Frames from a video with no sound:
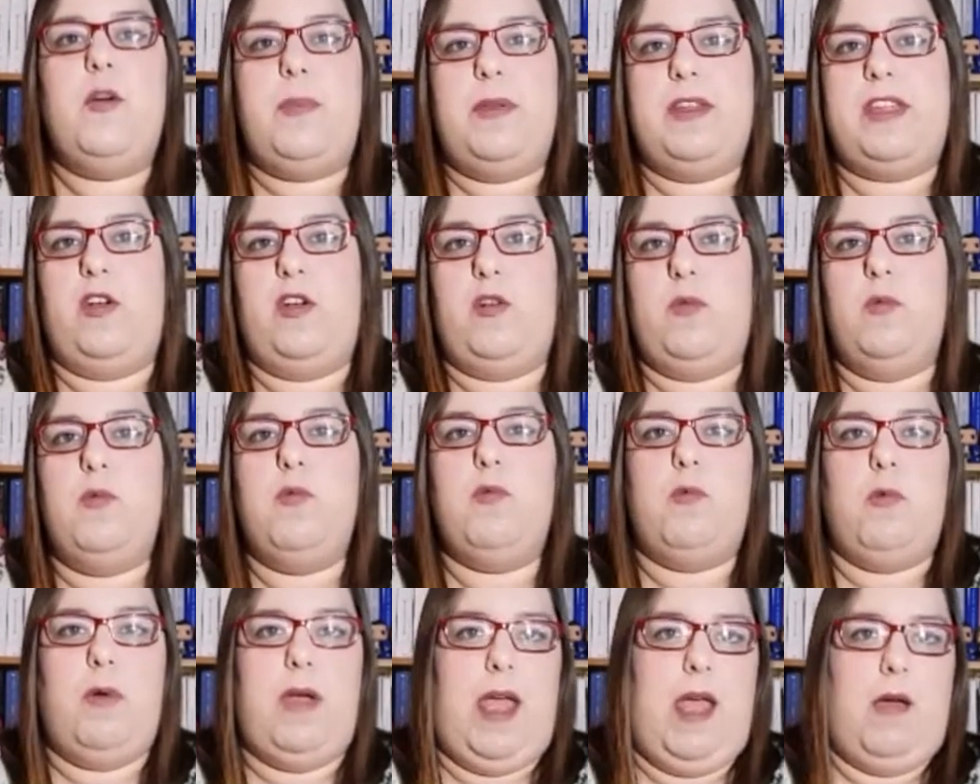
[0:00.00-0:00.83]
perché
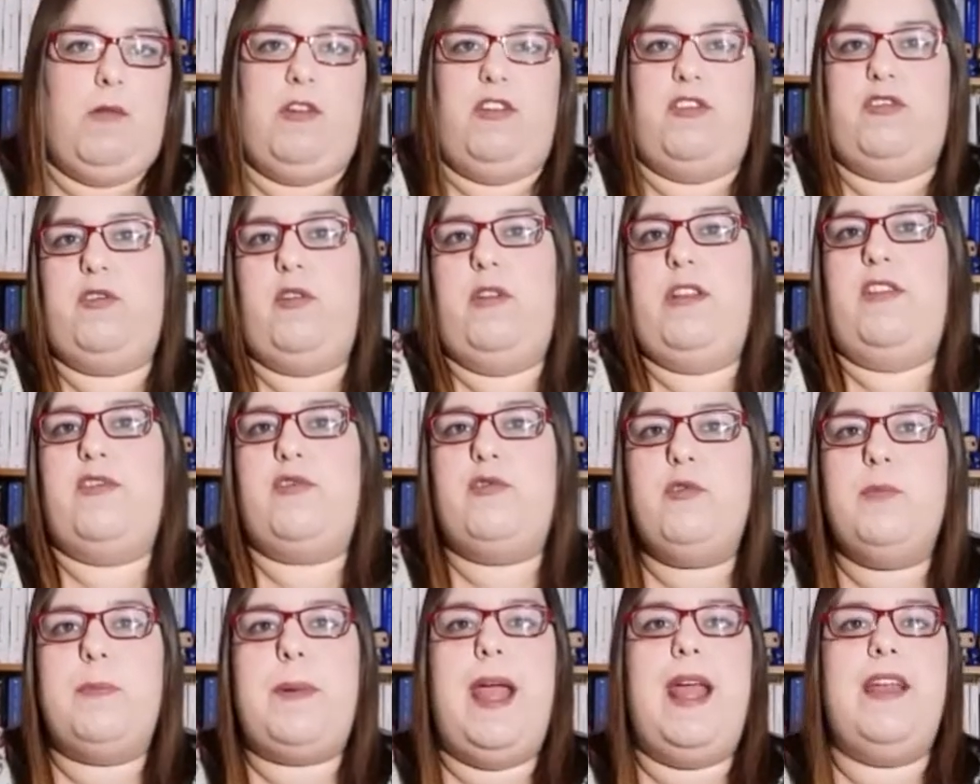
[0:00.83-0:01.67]
comunque è una storia
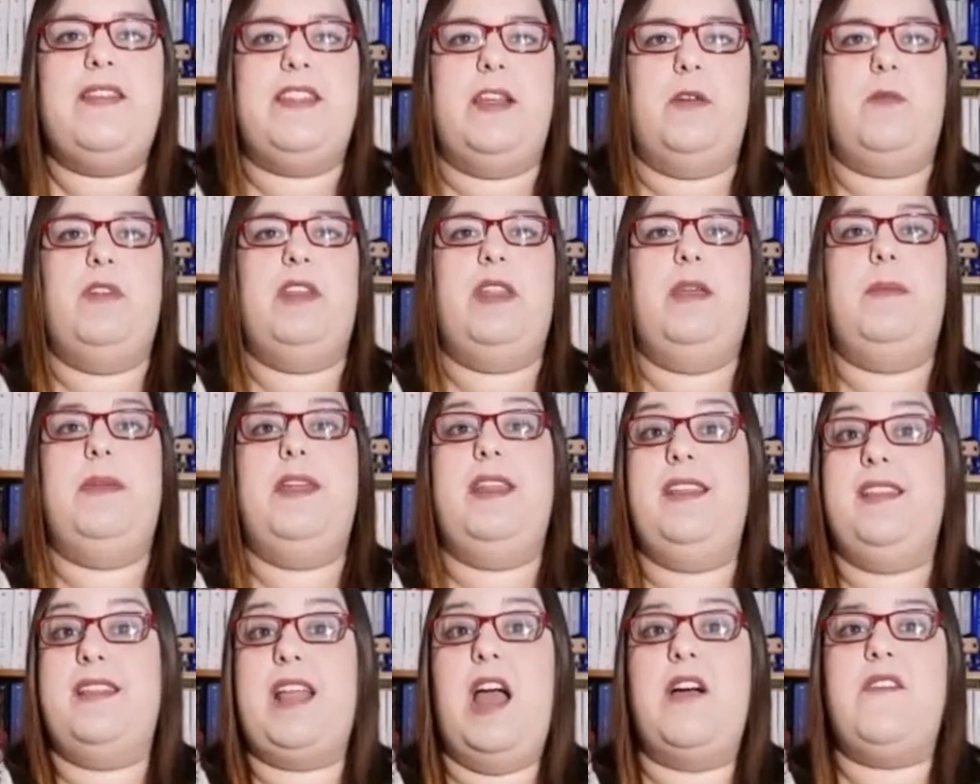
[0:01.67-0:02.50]
stupenda, e quindi
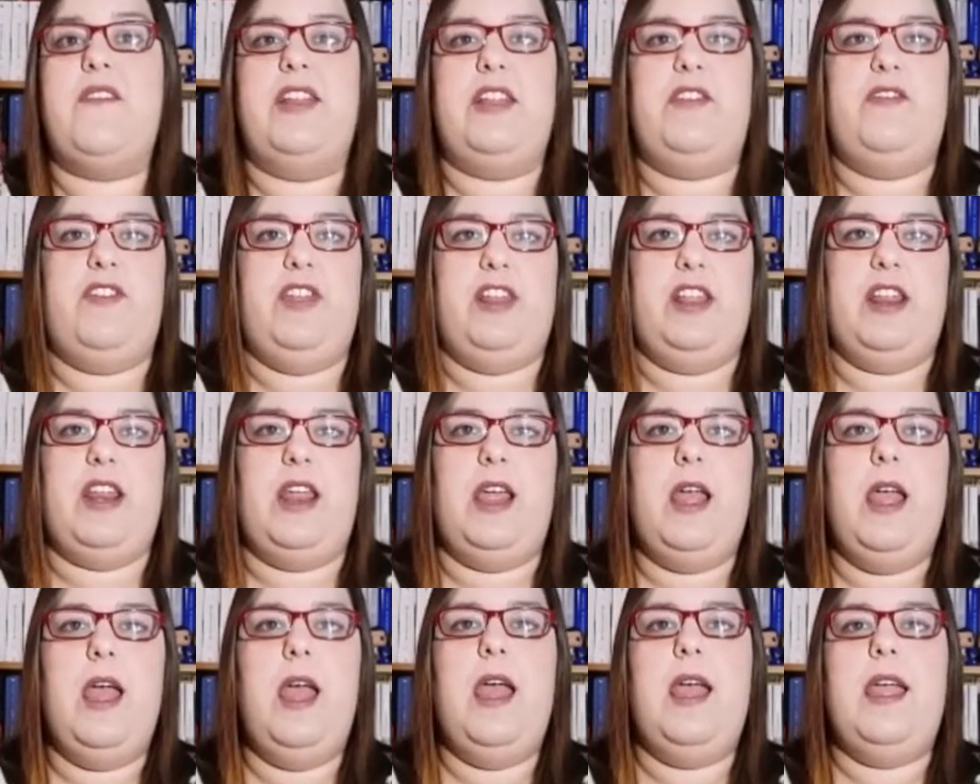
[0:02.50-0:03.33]
meritava di finire
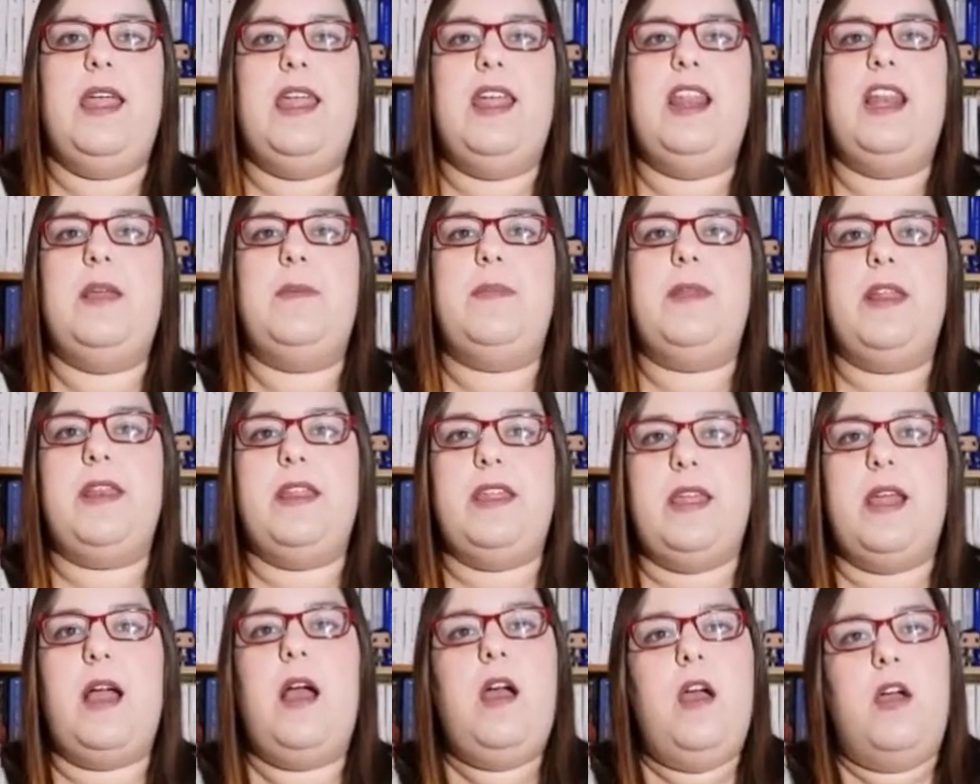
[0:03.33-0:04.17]
in
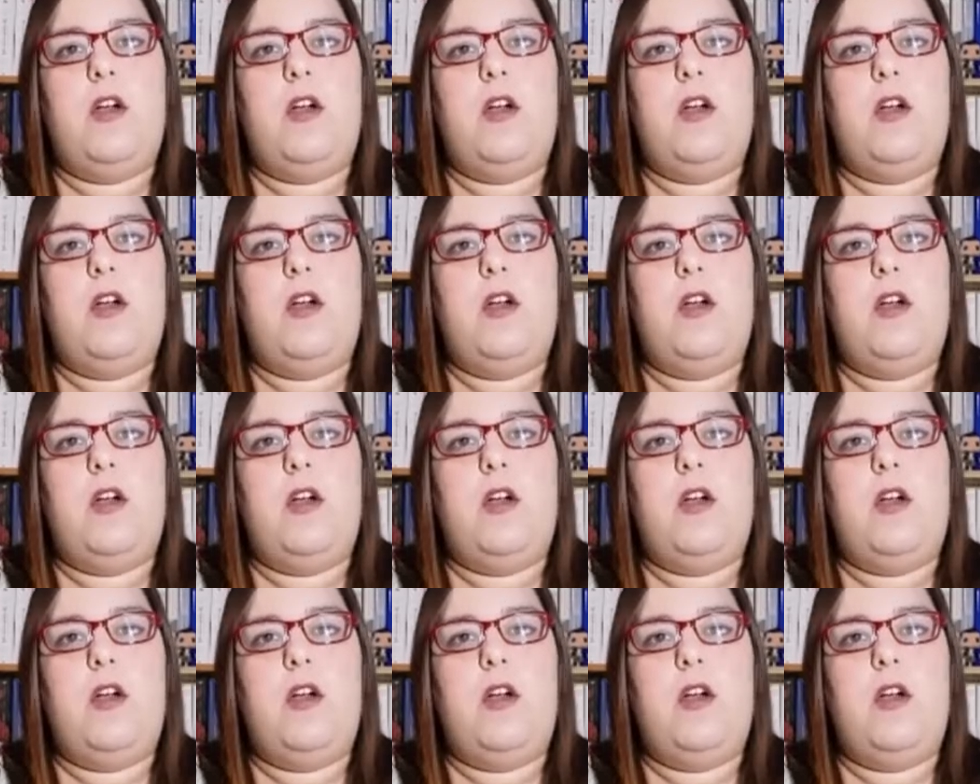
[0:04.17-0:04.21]
libreria,